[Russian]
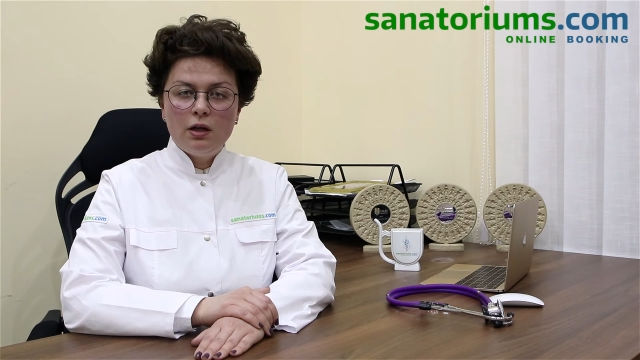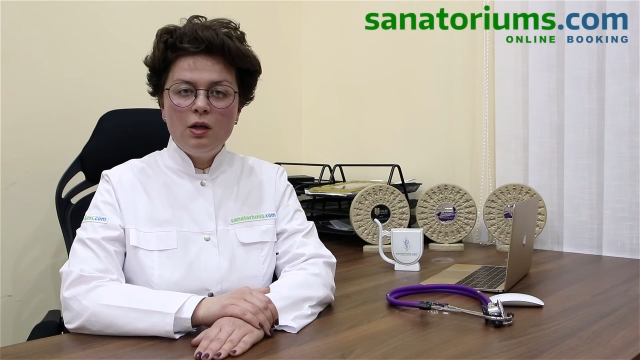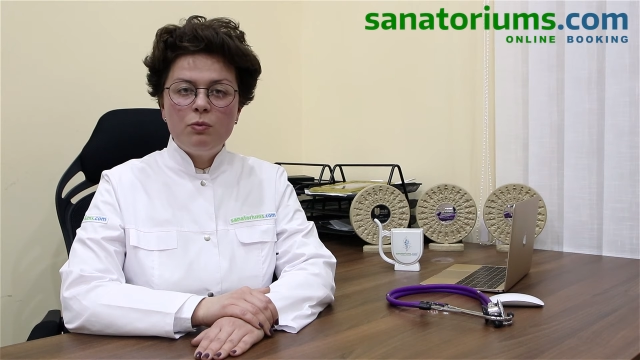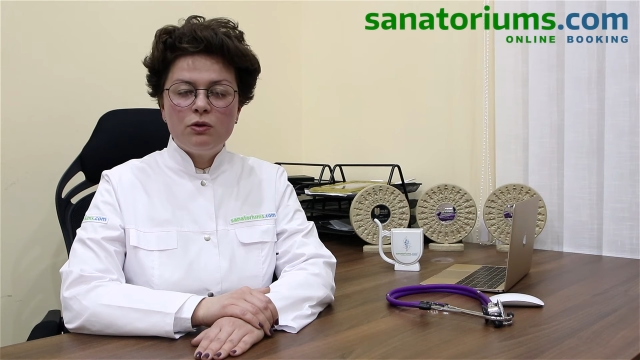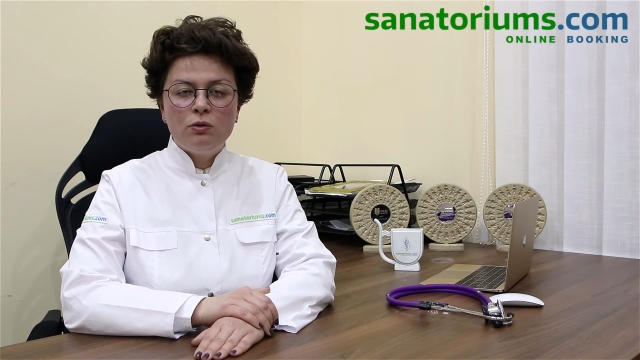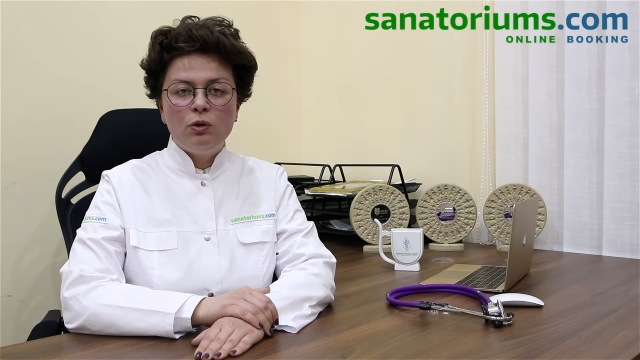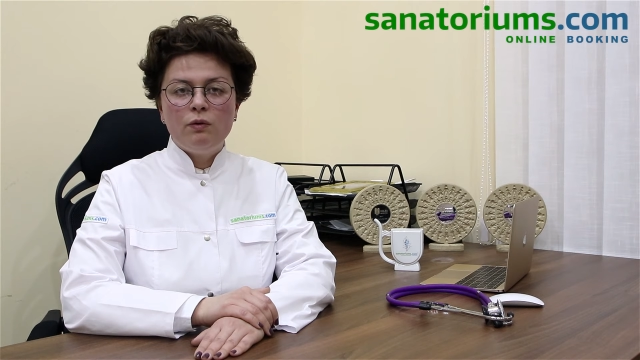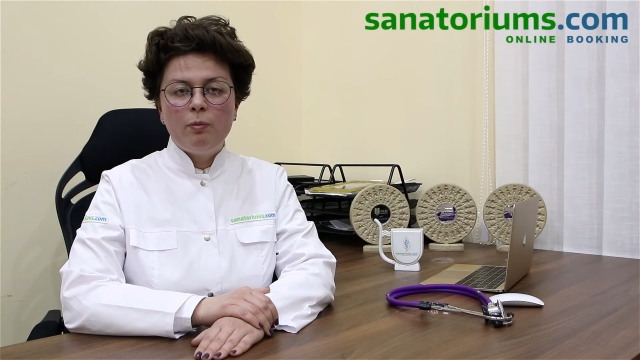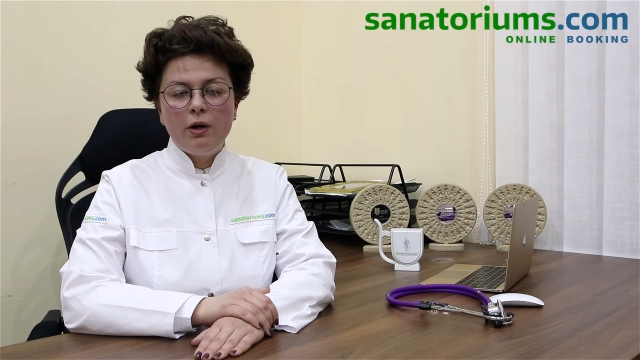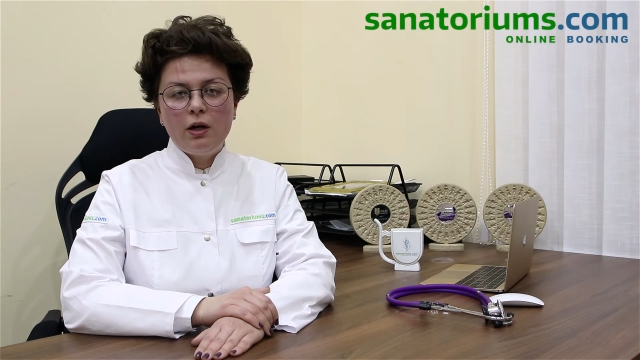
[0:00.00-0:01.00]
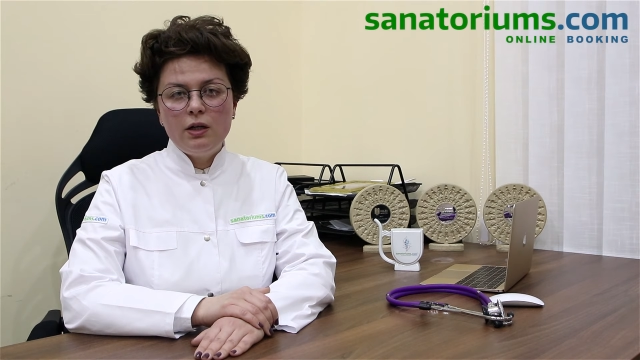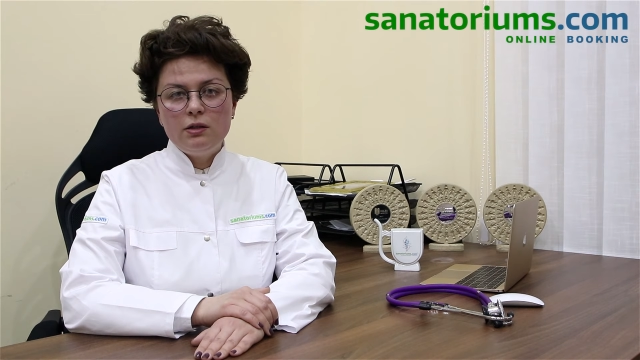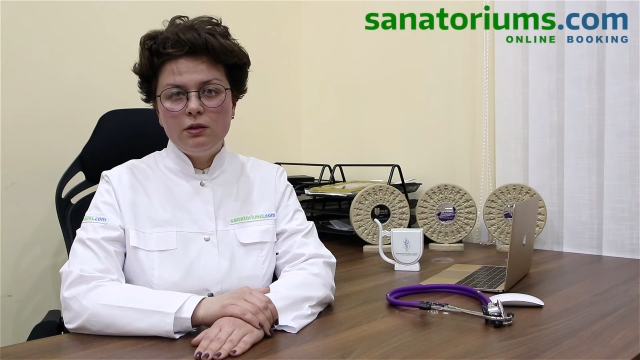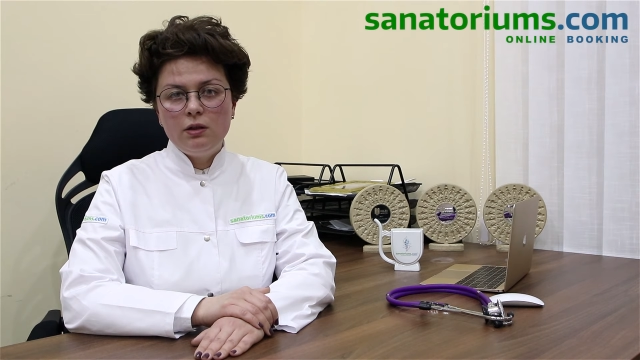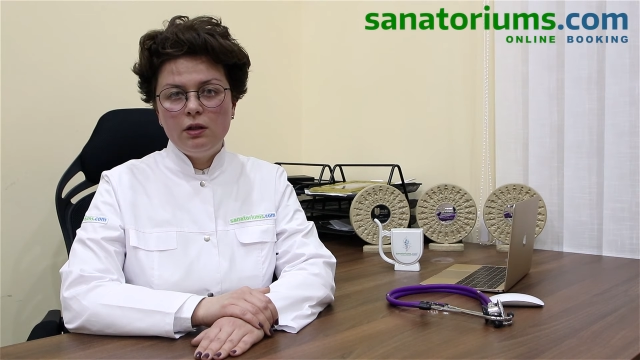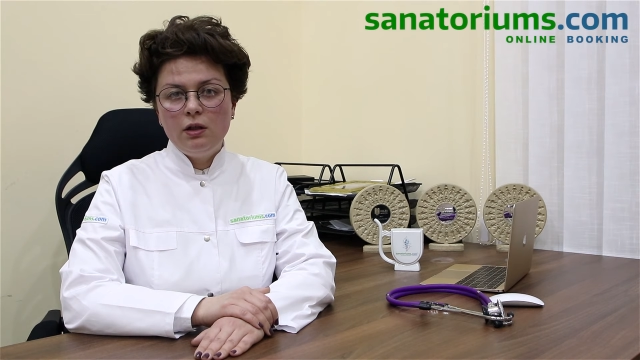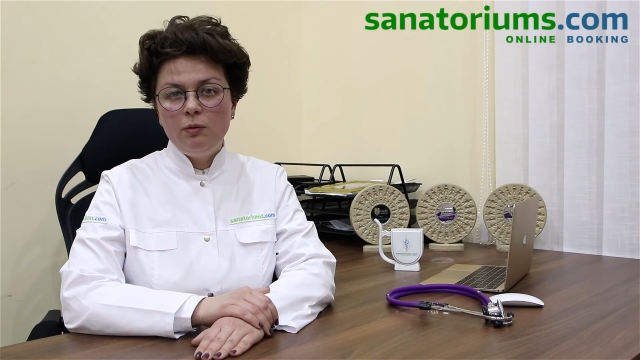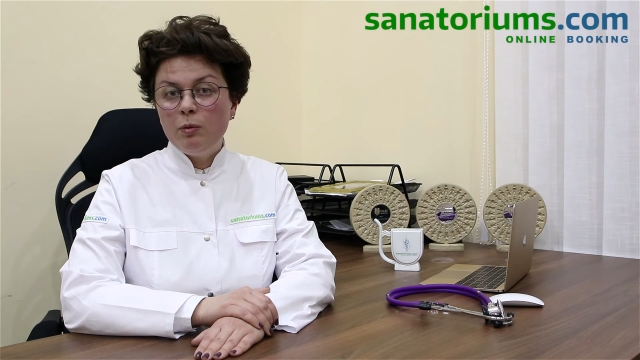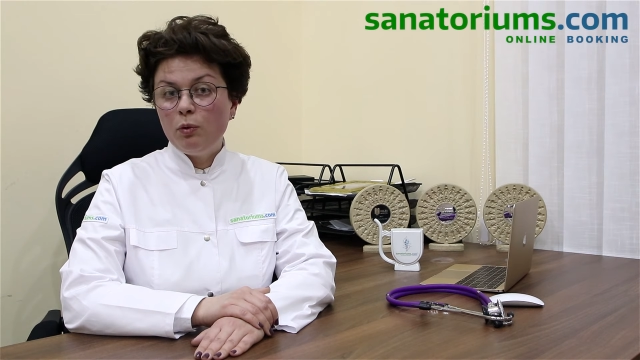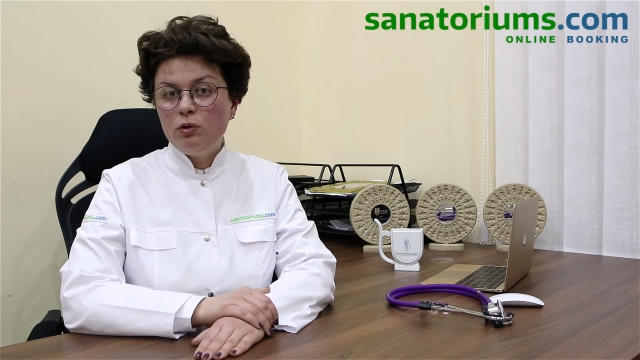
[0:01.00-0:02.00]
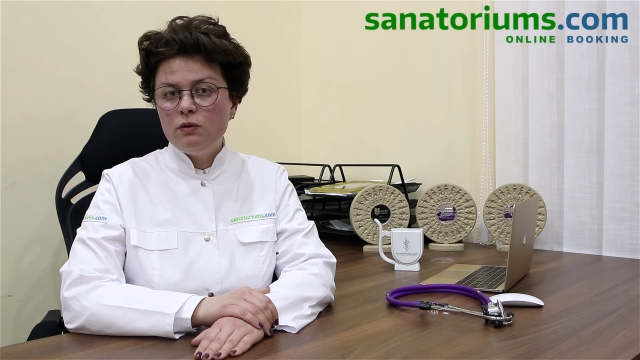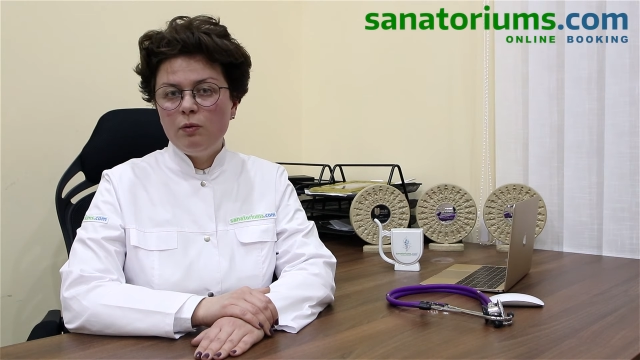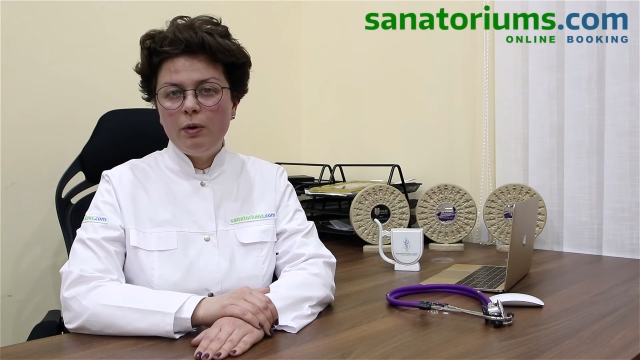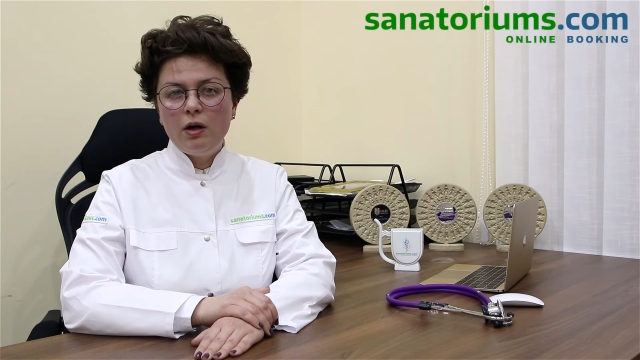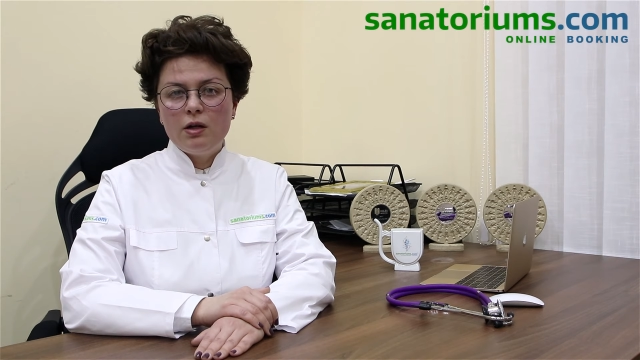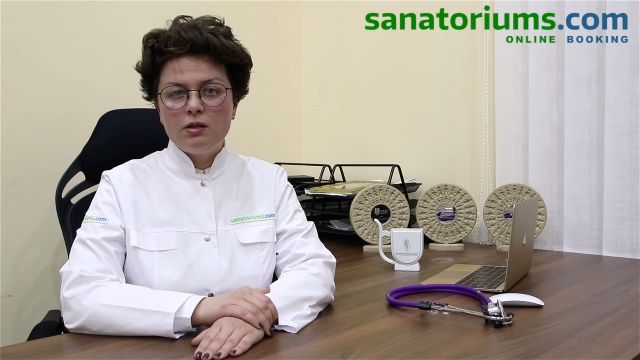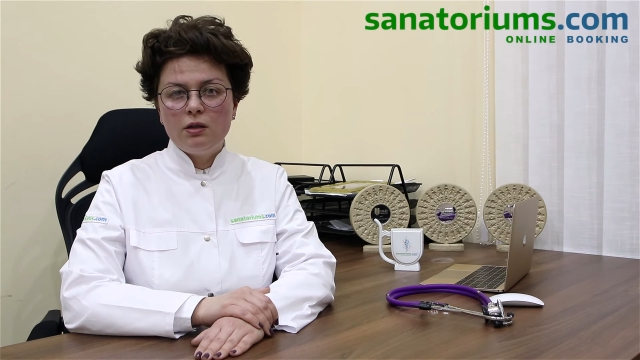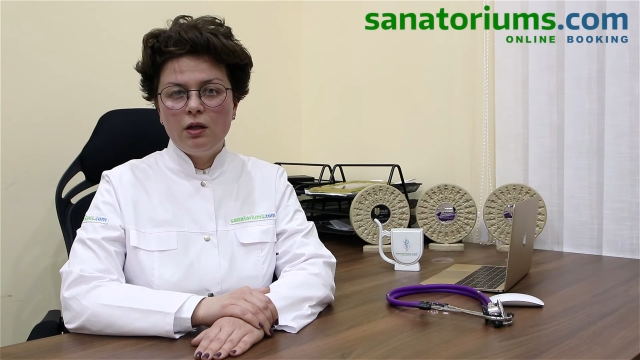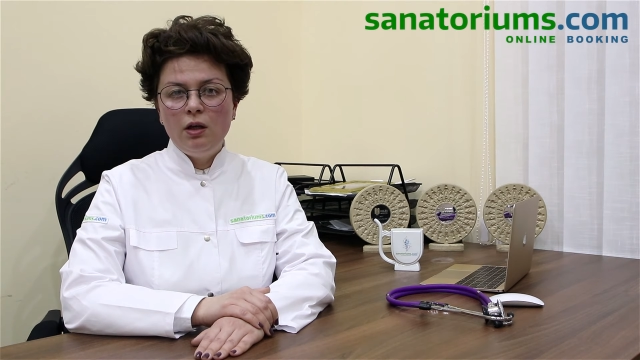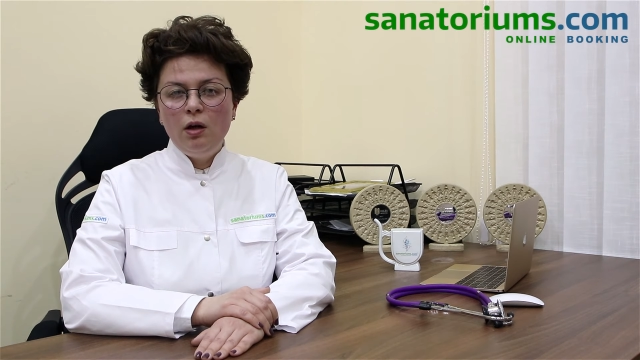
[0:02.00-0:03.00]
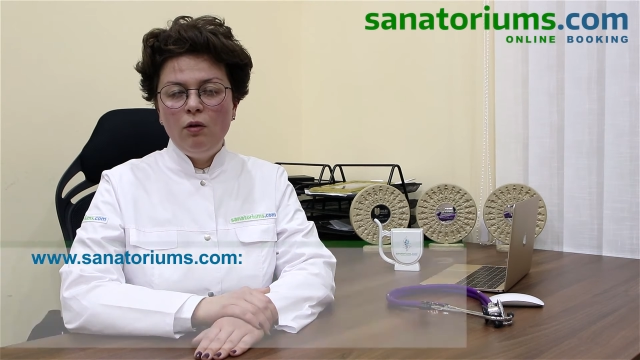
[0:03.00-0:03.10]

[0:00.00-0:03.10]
какие процедуры вам показаны, либо противопоказаны,